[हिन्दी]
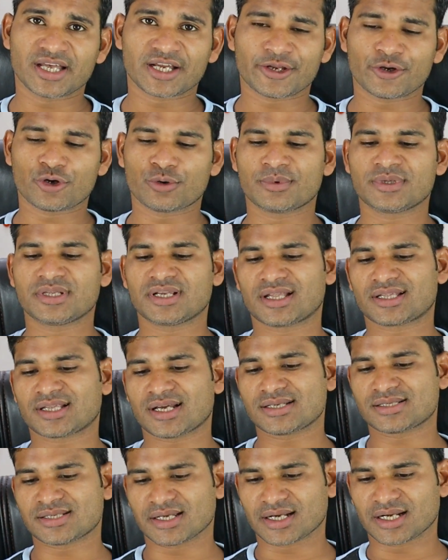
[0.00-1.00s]
देखने को मिल जाता
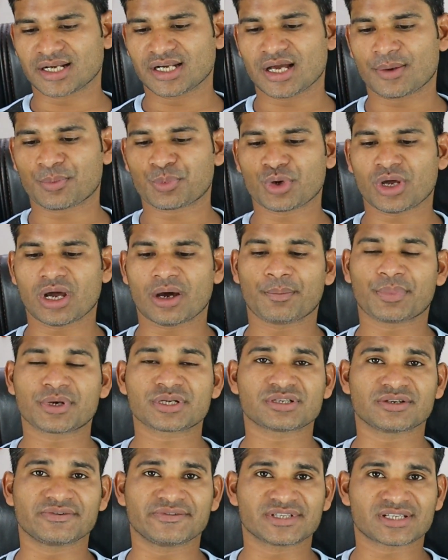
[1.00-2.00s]
है सेकेंडली आपको यहाँ पर
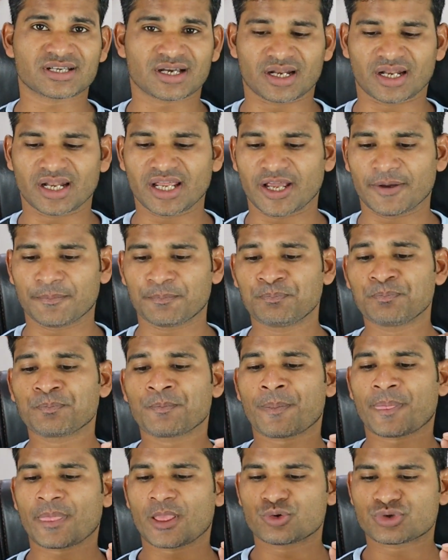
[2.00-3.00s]
सर्विस का नेम
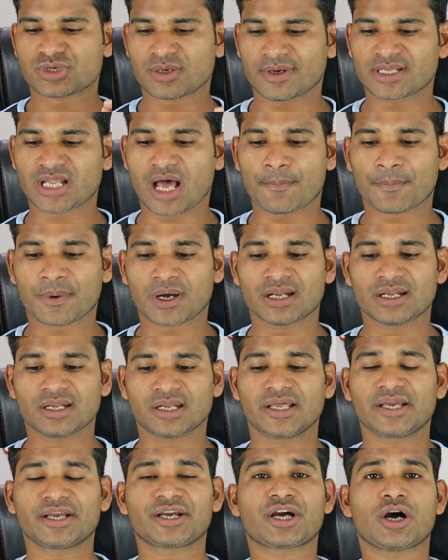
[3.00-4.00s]
उसके बाद आपका
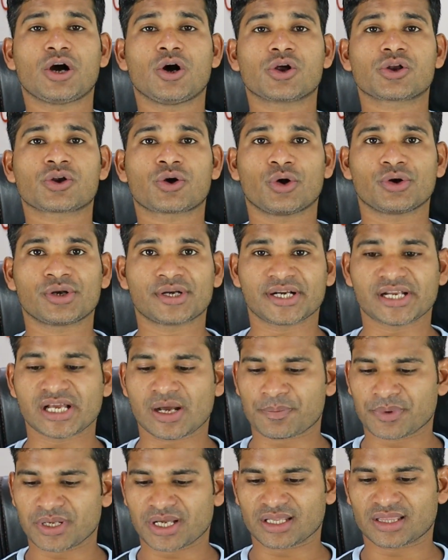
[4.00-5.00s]
लिंक और क्वांटिटी
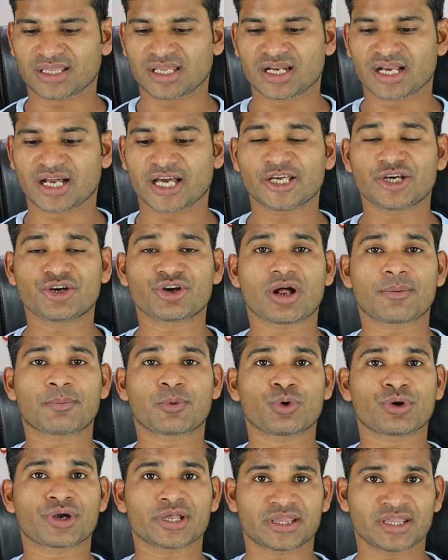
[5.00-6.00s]
आपने कितने लगाई है और
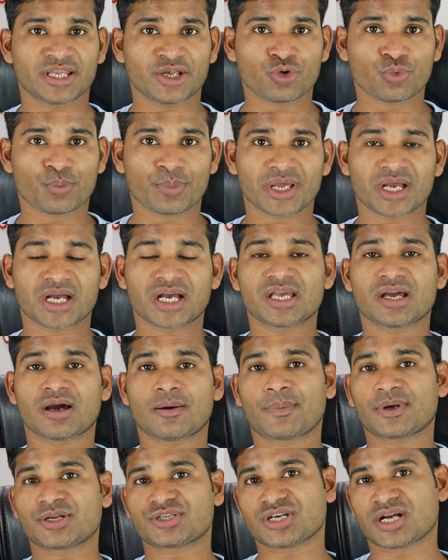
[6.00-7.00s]
आपको कितने रुपए का यहाँ
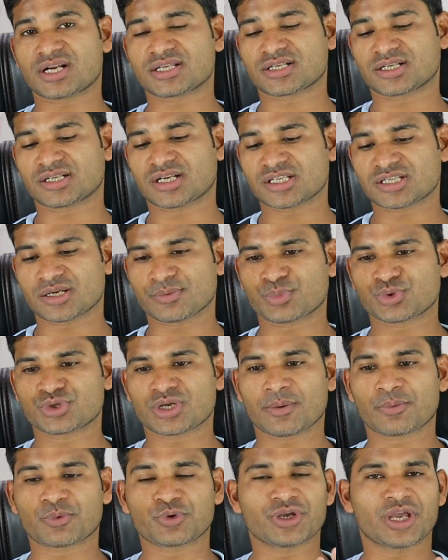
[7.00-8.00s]
पर चार्ज कटा सब कुछ
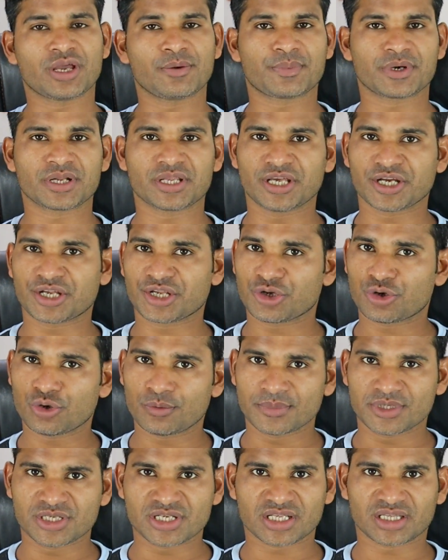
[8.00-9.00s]
आपको यहीं पर देखने को
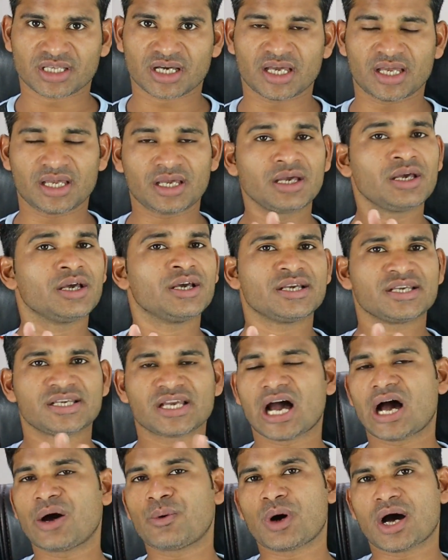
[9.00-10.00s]
मिल जाता है
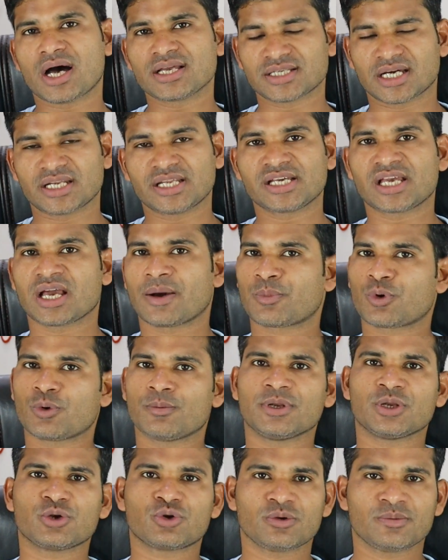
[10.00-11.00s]
यहाँ वहां जाने की आपको
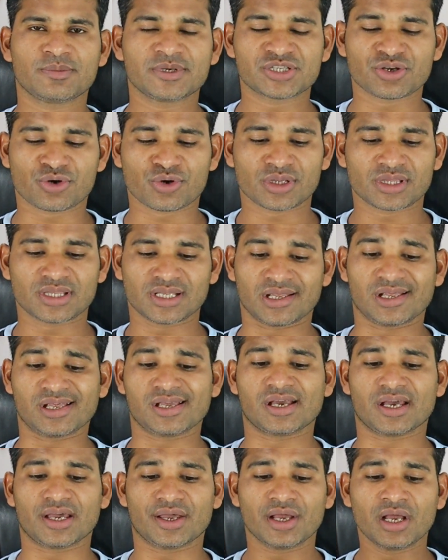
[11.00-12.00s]
बिल्कुल भी जरूरत नहीं
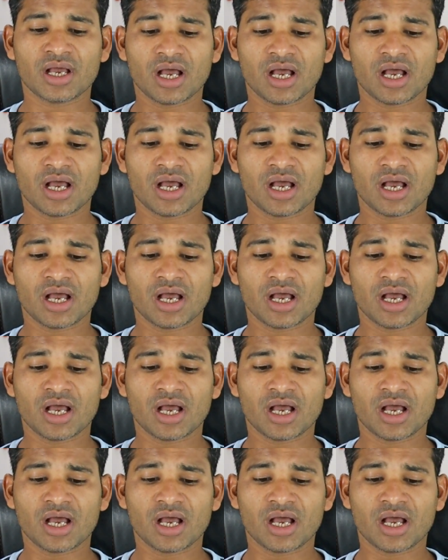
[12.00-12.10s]
है